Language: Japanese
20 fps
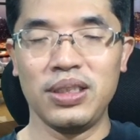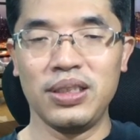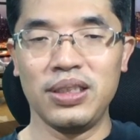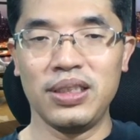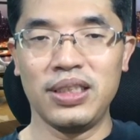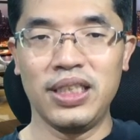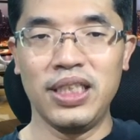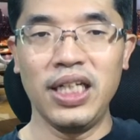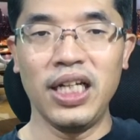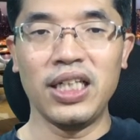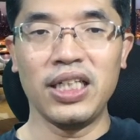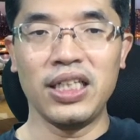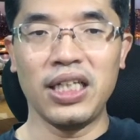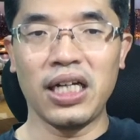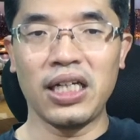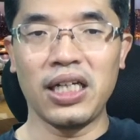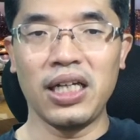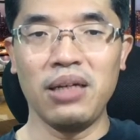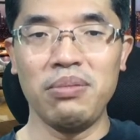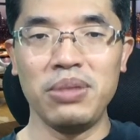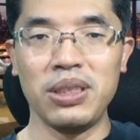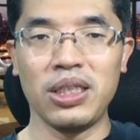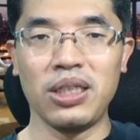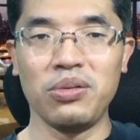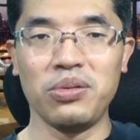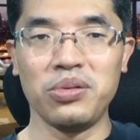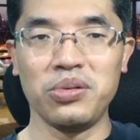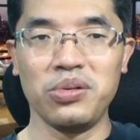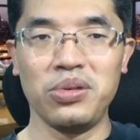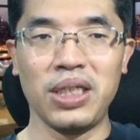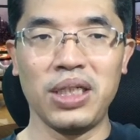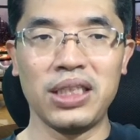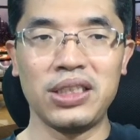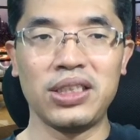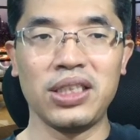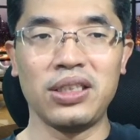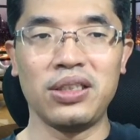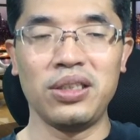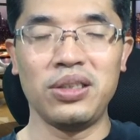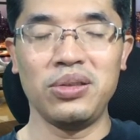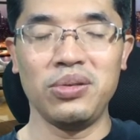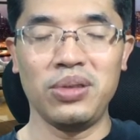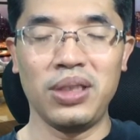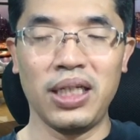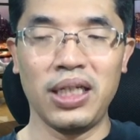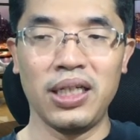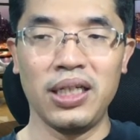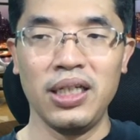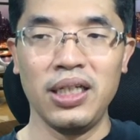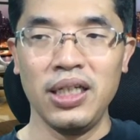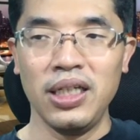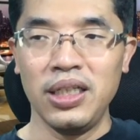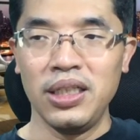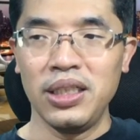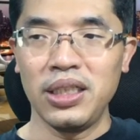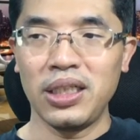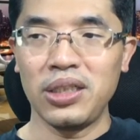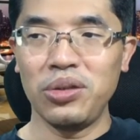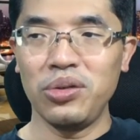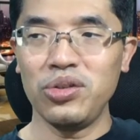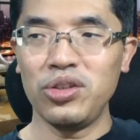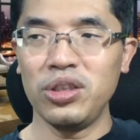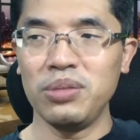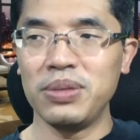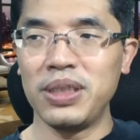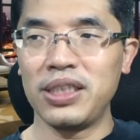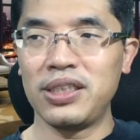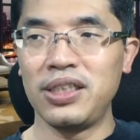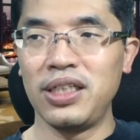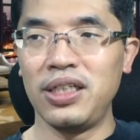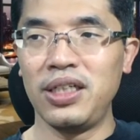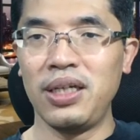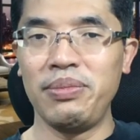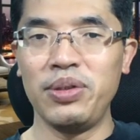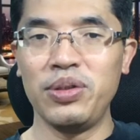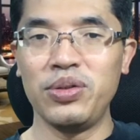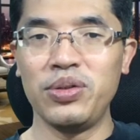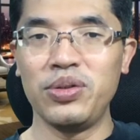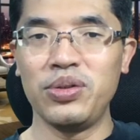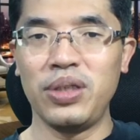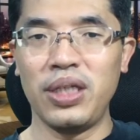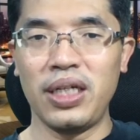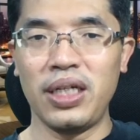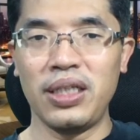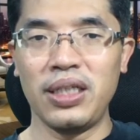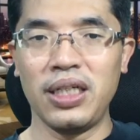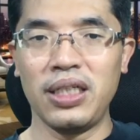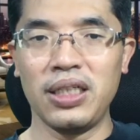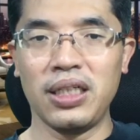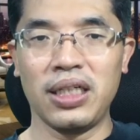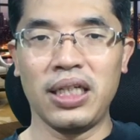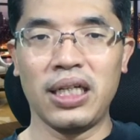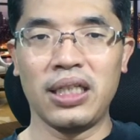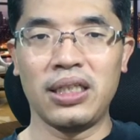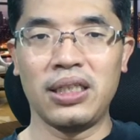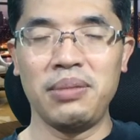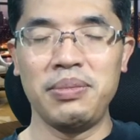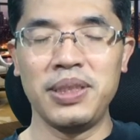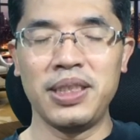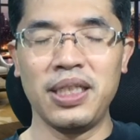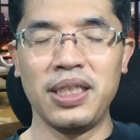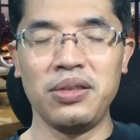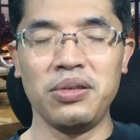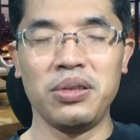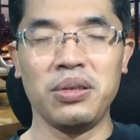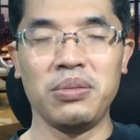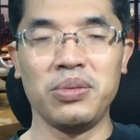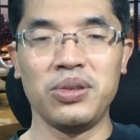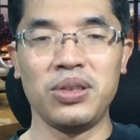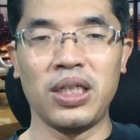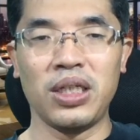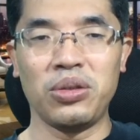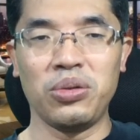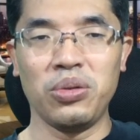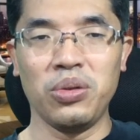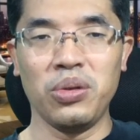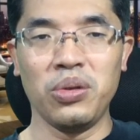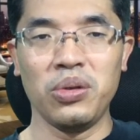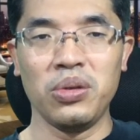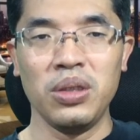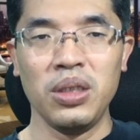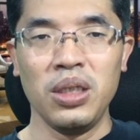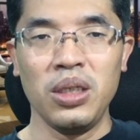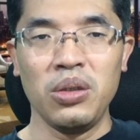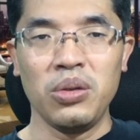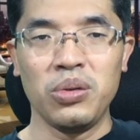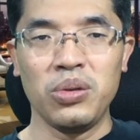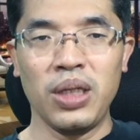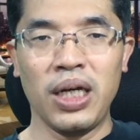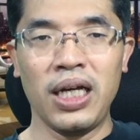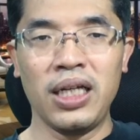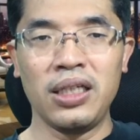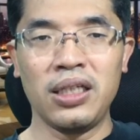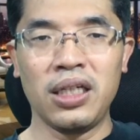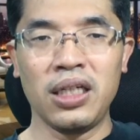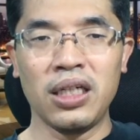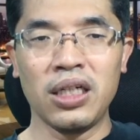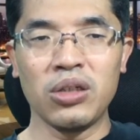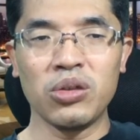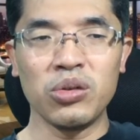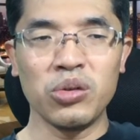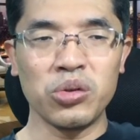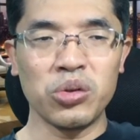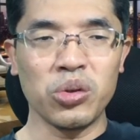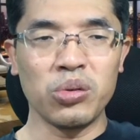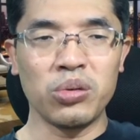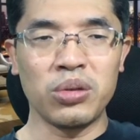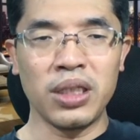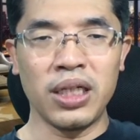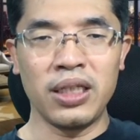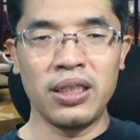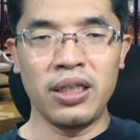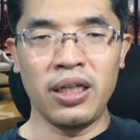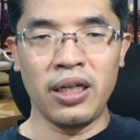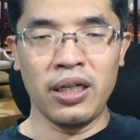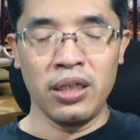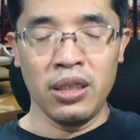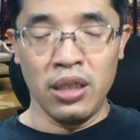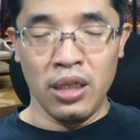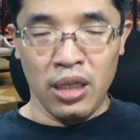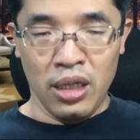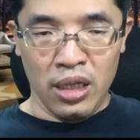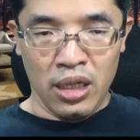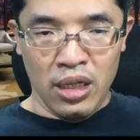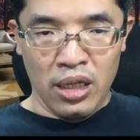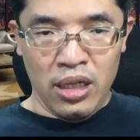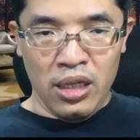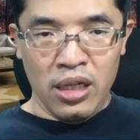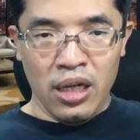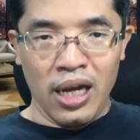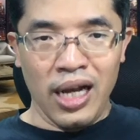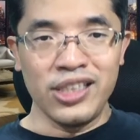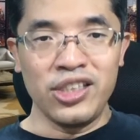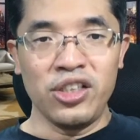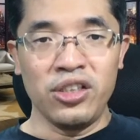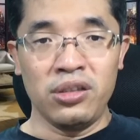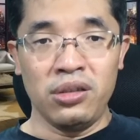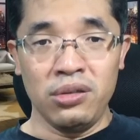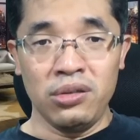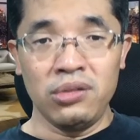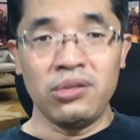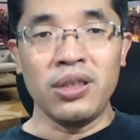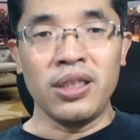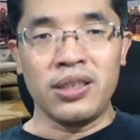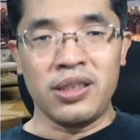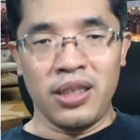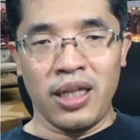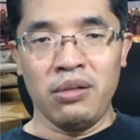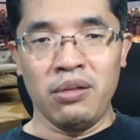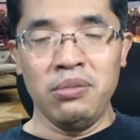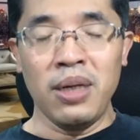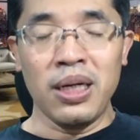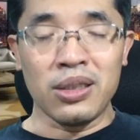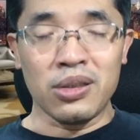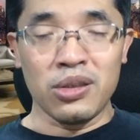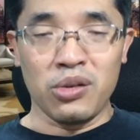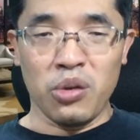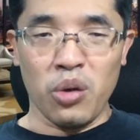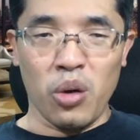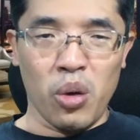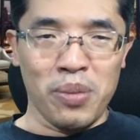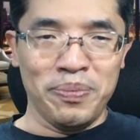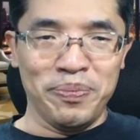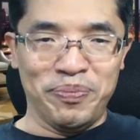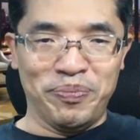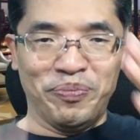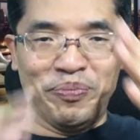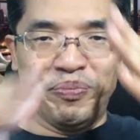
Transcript: 綺麗な夜景みたいなことになっちゃってるので、だからどうしてもですね、レビューで何かやってみせるようなものだと、この背景がこの状態で配信するとですね、うまくこう、